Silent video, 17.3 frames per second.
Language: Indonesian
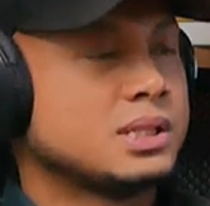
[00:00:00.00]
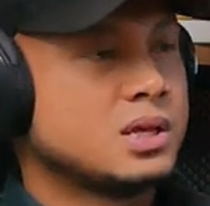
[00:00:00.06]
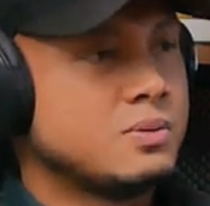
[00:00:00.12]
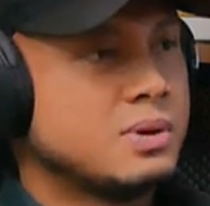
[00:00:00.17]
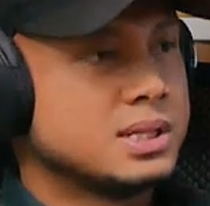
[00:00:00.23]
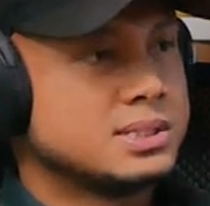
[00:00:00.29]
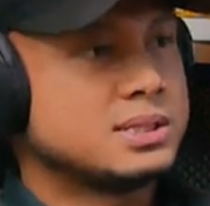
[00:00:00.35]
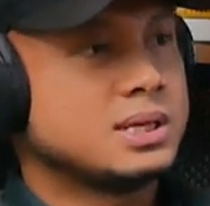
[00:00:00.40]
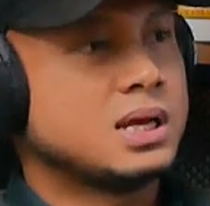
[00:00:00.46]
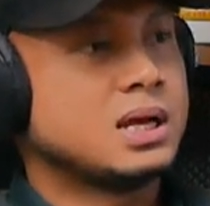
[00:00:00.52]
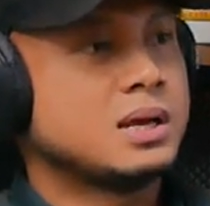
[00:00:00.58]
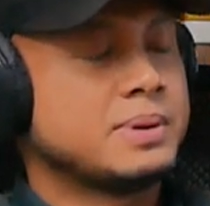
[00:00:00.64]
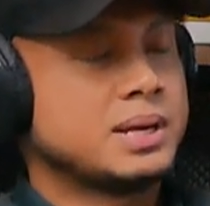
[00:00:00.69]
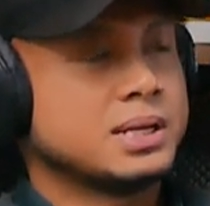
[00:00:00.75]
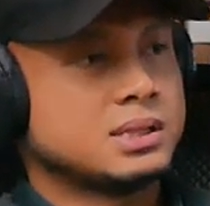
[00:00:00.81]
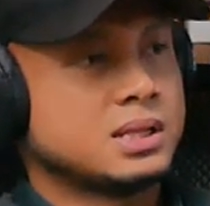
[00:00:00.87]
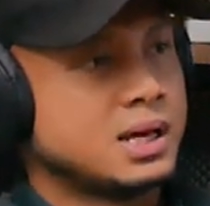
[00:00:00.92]
kita WhatsApp
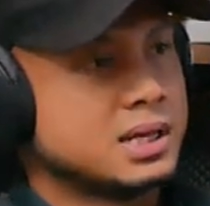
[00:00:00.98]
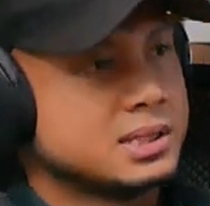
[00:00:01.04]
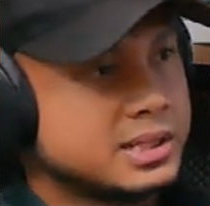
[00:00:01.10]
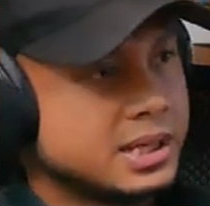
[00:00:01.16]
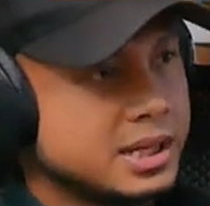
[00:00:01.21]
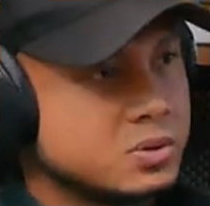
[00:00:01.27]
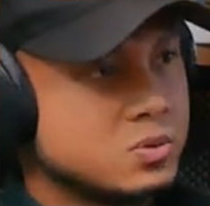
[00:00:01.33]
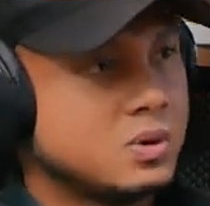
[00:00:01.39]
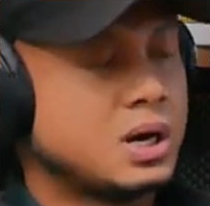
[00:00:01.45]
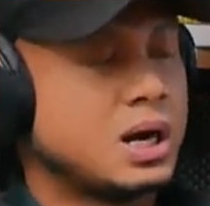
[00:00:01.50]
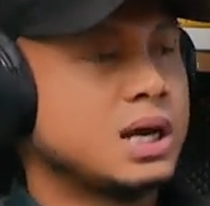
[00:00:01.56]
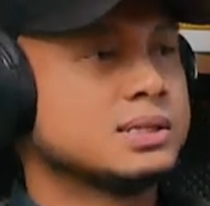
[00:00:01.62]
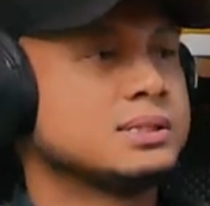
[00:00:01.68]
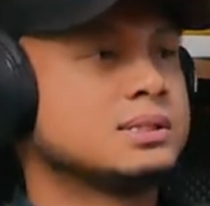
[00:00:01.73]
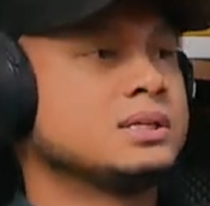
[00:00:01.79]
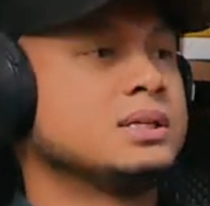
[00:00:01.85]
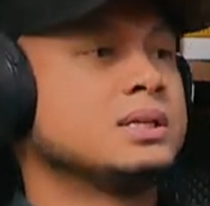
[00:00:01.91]
wow. kita kasih
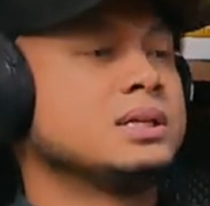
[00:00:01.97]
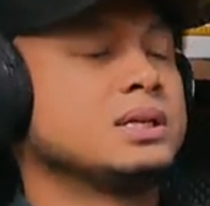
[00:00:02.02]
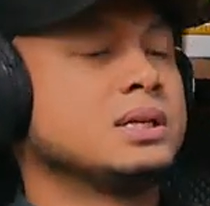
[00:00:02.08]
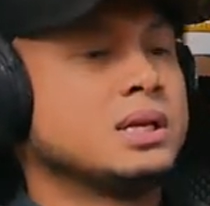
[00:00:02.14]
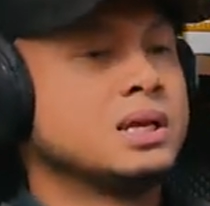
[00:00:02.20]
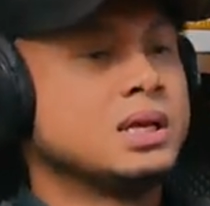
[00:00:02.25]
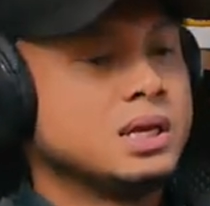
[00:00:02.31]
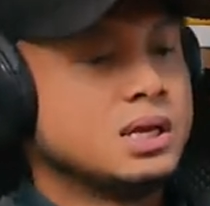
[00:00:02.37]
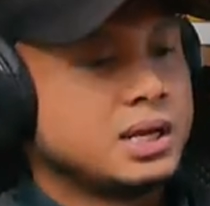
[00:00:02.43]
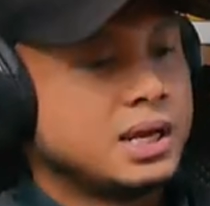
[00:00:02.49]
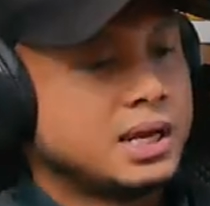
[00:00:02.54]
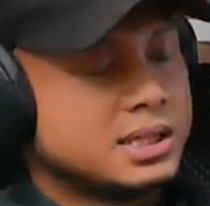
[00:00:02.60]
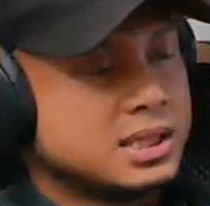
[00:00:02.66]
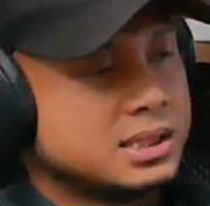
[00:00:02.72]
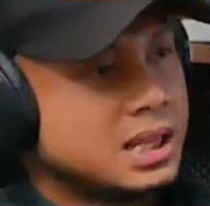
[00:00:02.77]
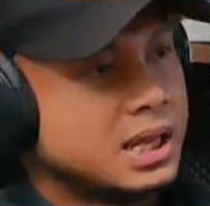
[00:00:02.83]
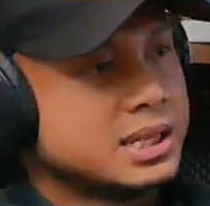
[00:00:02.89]
edukasi
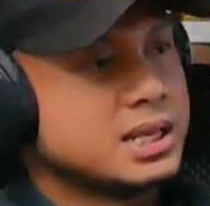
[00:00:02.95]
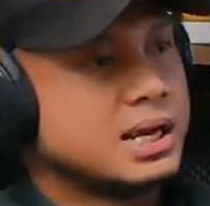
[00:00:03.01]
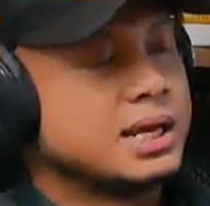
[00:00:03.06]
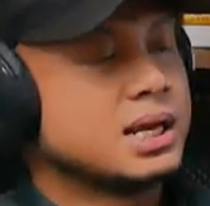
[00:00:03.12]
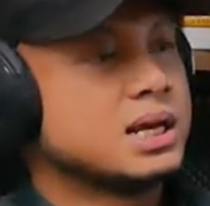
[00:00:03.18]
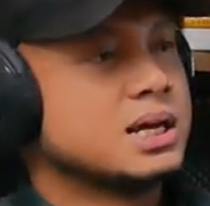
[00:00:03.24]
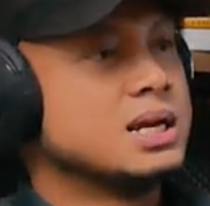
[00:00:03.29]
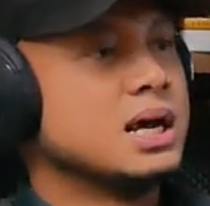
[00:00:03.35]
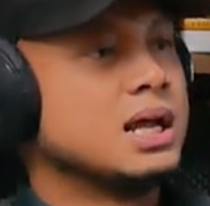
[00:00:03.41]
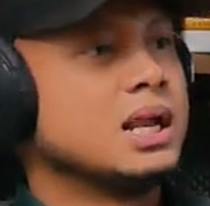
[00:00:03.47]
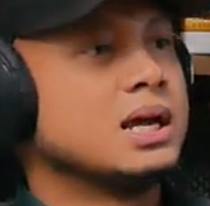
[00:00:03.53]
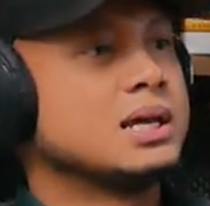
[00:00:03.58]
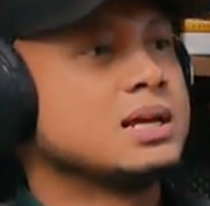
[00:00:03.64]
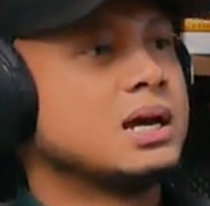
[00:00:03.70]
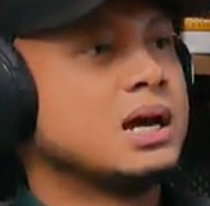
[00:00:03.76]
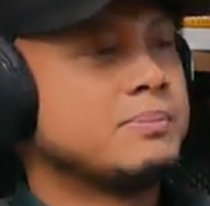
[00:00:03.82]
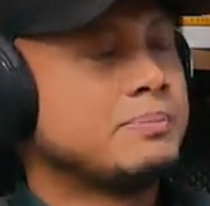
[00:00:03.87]
kita tanyain
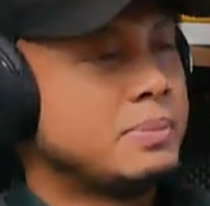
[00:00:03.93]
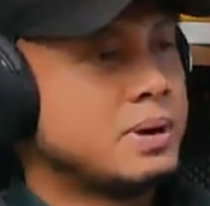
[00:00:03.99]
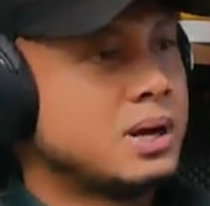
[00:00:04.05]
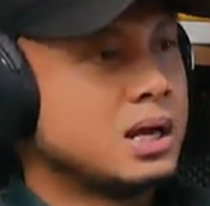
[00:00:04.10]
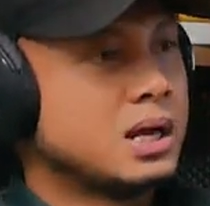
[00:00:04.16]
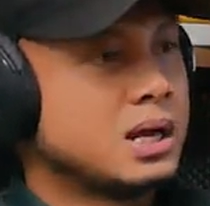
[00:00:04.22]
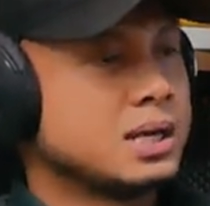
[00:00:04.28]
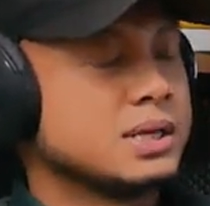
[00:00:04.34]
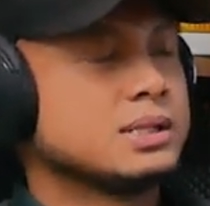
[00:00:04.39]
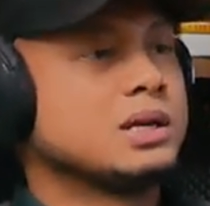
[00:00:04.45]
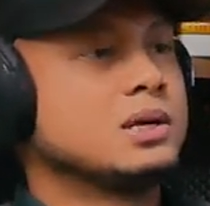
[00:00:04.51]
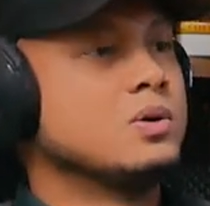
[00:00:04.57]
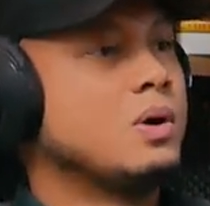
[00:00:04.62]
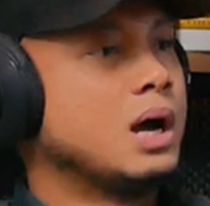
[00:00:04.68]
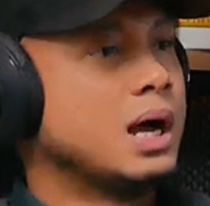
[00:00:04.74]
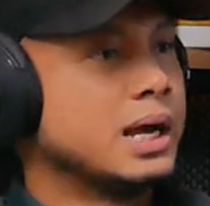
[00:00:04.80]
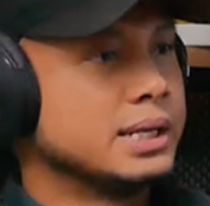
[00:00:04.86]
kendalanya apa kita
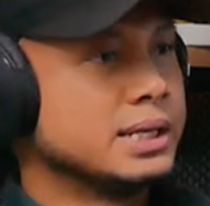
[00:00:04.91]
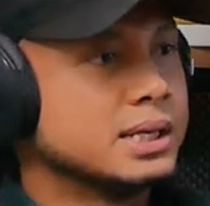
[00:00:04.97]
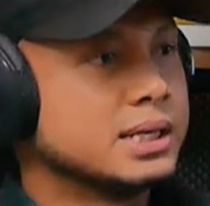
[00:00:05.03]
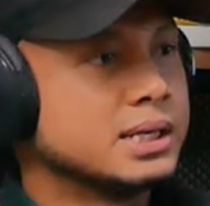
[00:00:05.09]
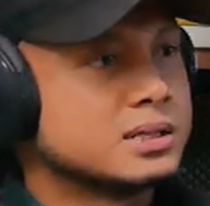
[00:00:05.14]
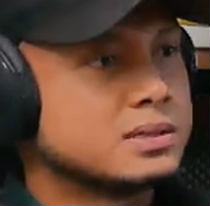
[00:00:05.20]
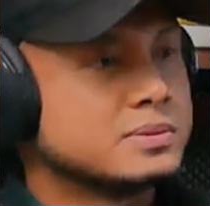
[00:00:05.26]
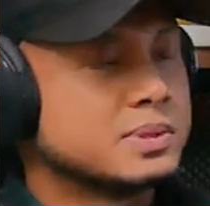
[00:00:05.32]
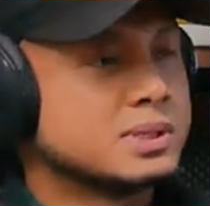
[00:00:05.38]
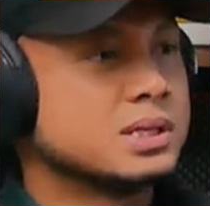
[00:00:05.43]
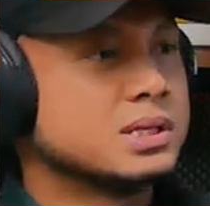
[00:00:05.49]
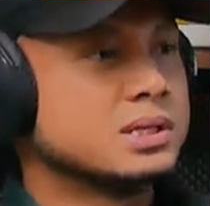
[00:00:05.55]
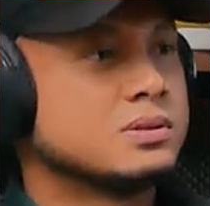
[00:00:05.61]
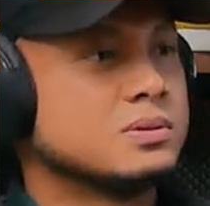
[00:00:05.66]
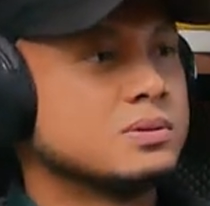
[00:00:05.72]
doain seperti